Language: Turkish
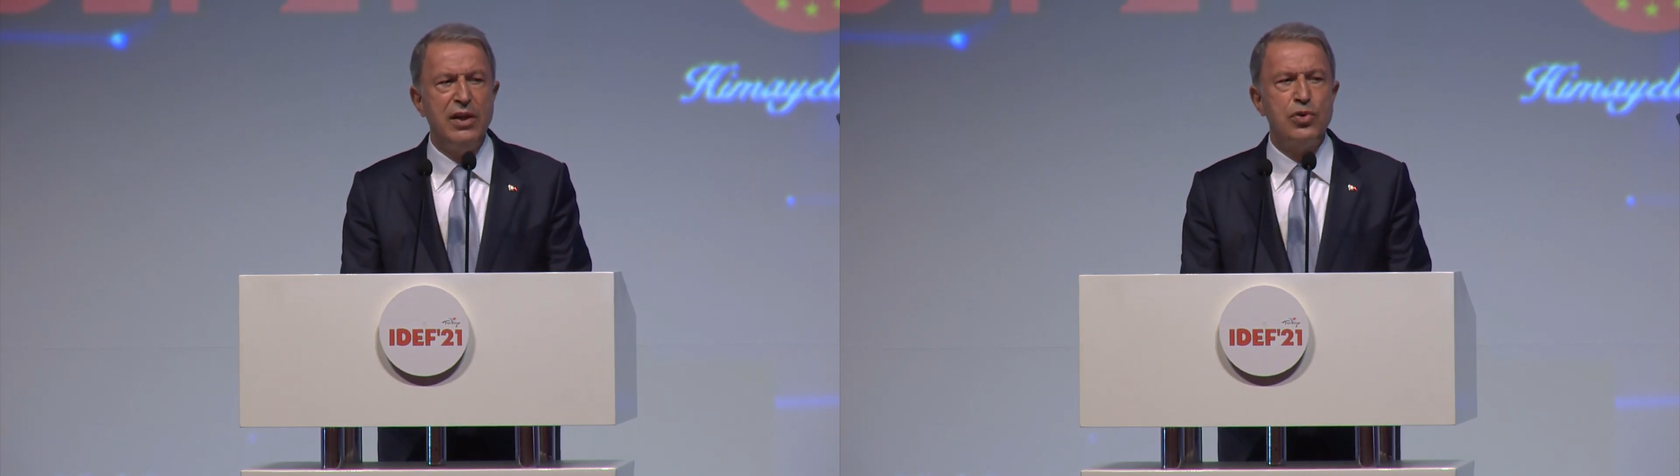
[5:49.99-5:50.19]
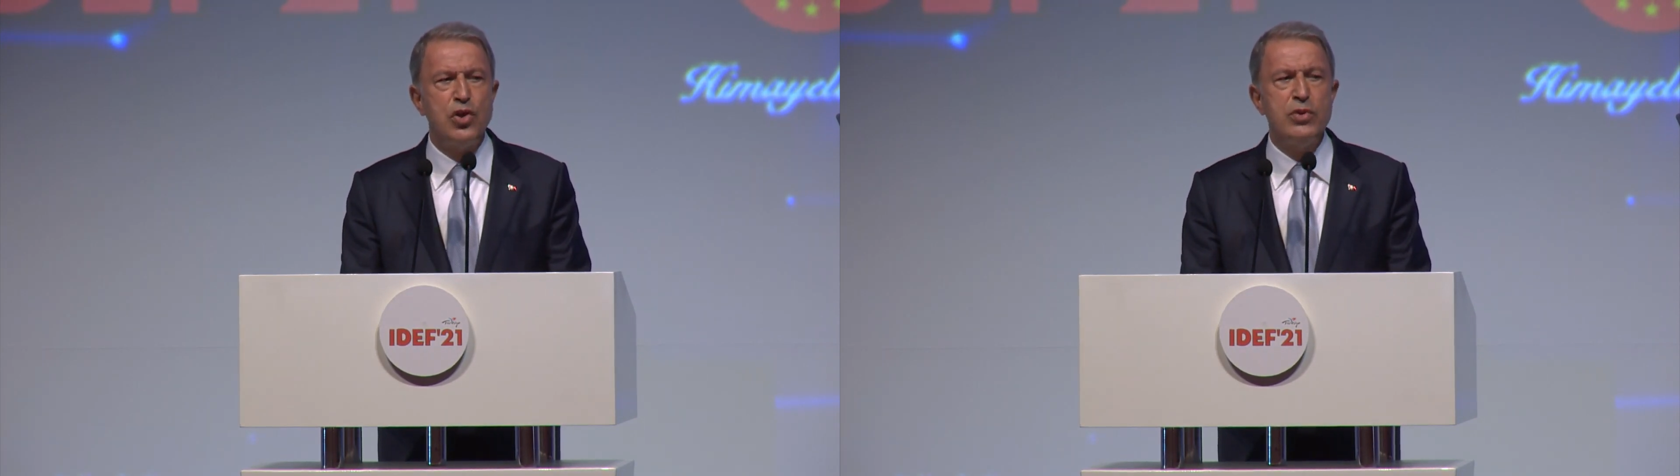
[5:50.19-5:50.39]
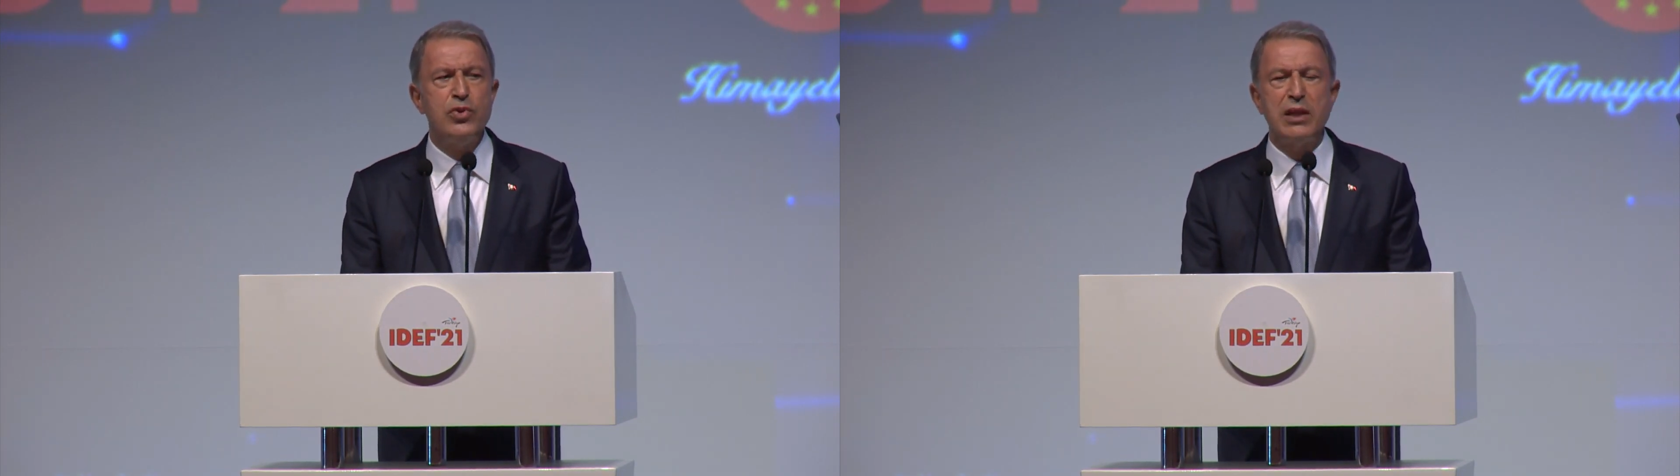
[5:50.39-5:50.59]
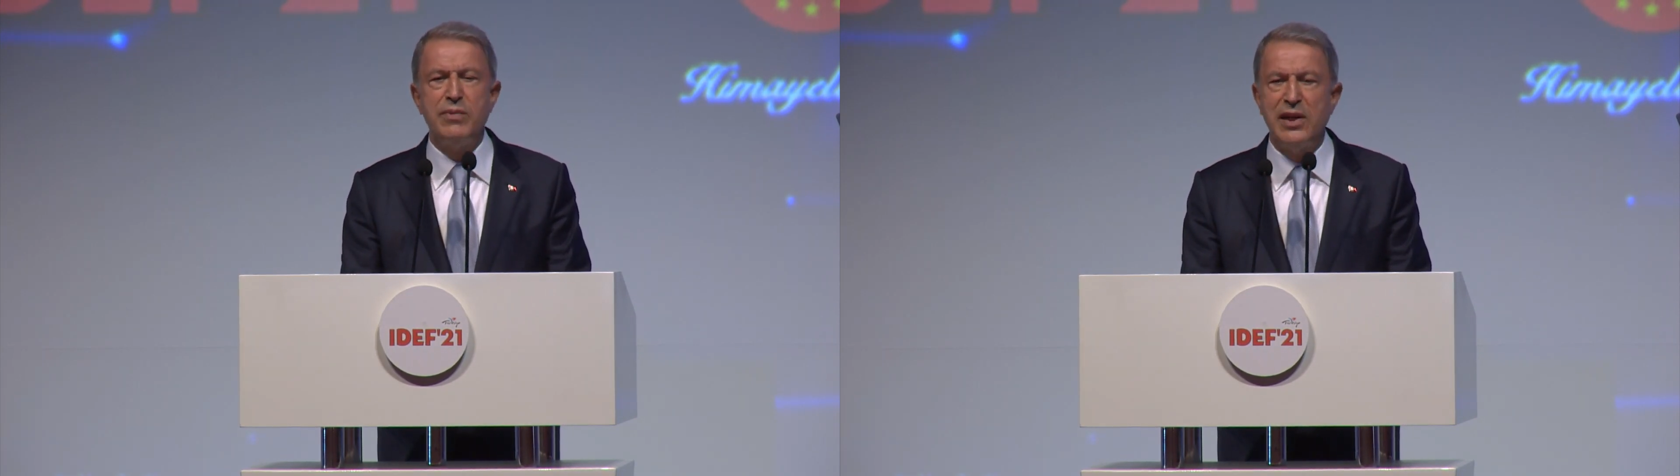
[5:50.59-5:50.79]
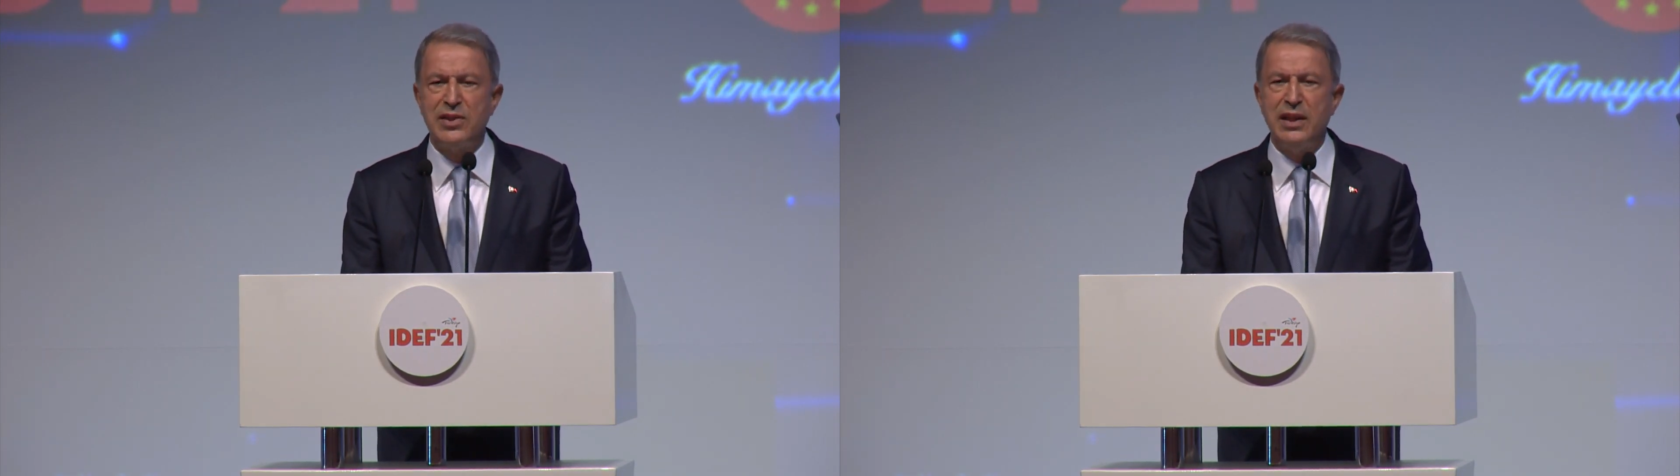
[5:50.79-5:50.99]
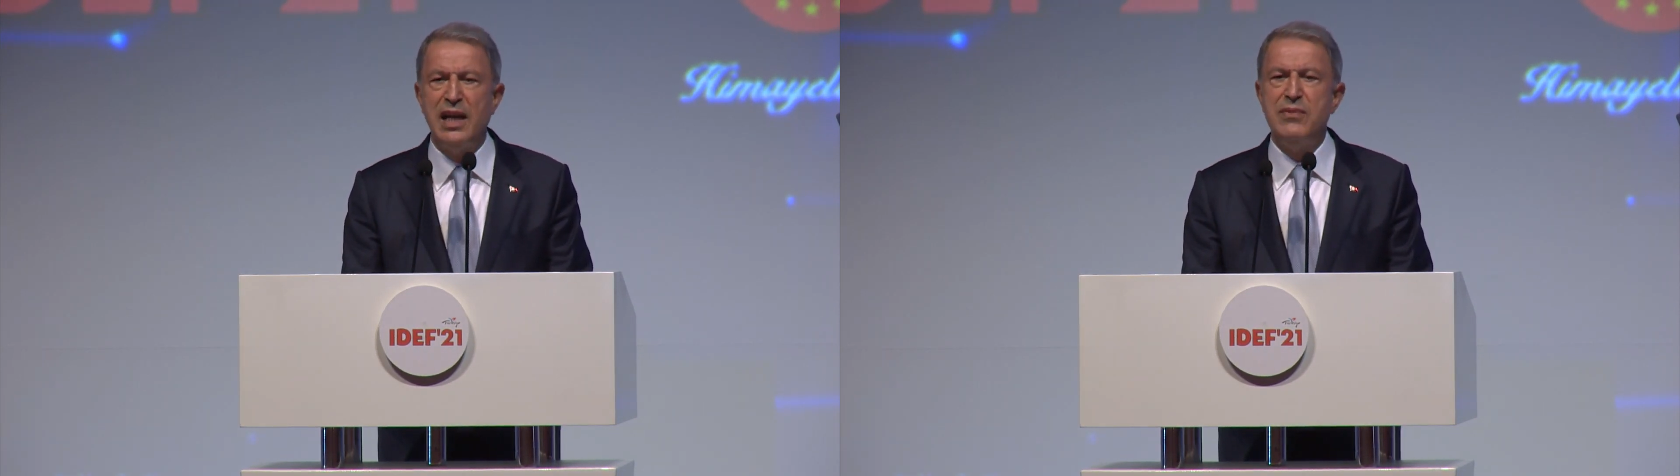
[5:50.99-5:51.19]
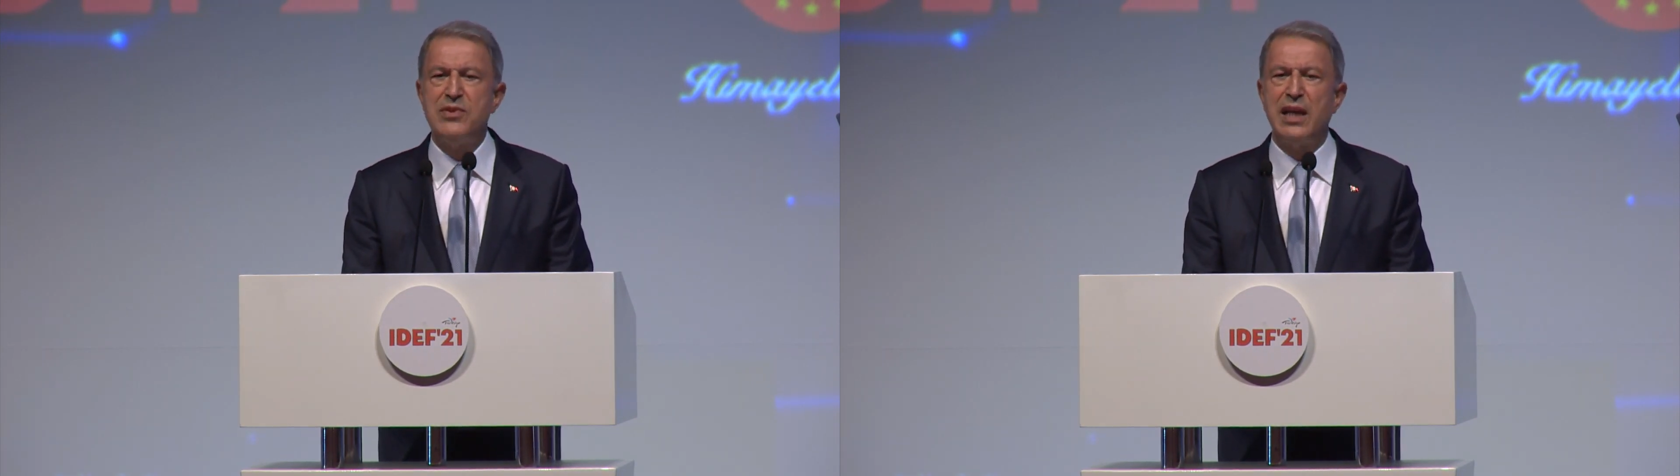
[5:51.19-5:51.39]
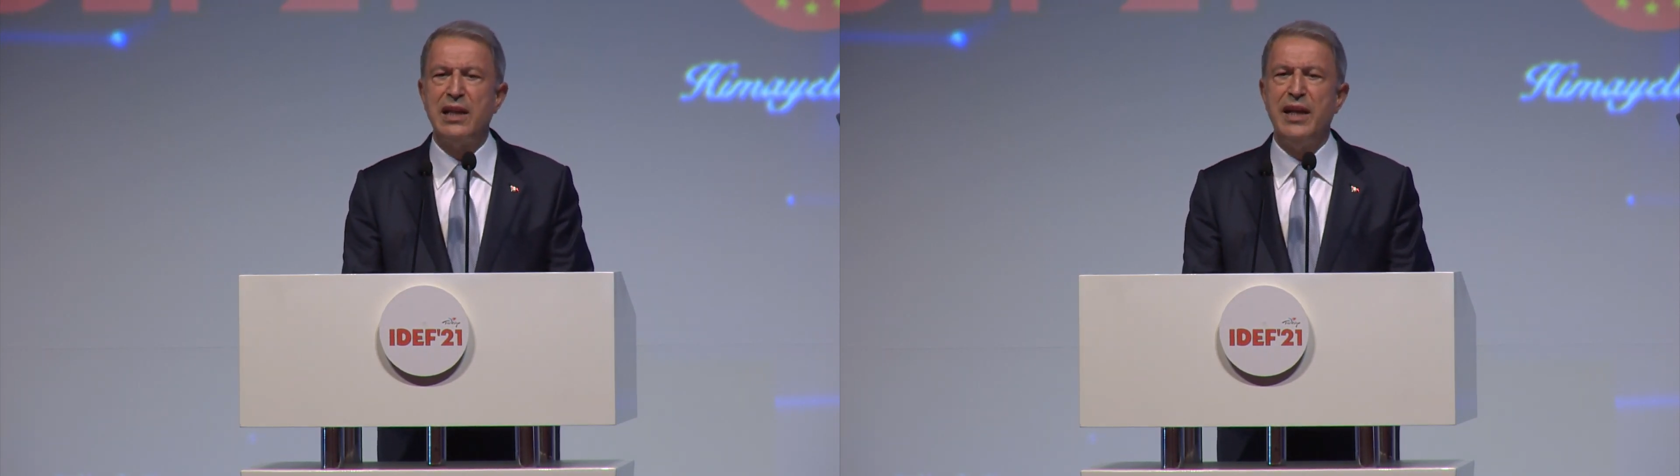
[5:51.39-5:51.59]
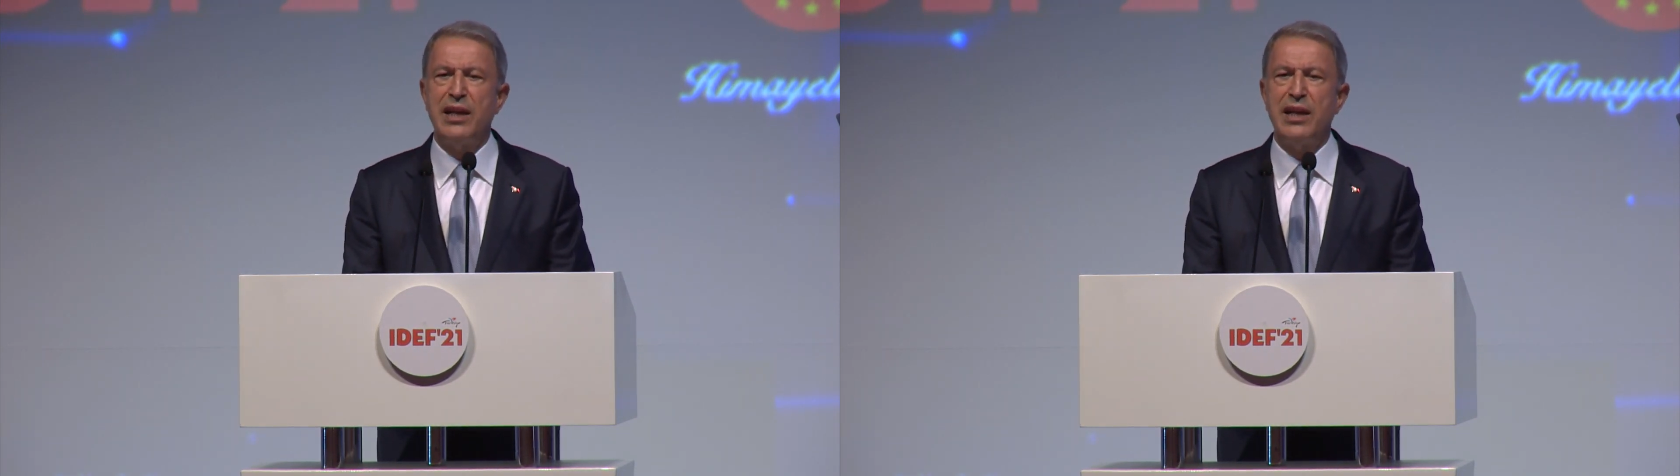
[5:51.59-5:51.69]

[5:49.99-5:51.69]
çözüm üretmek için elimizden gelen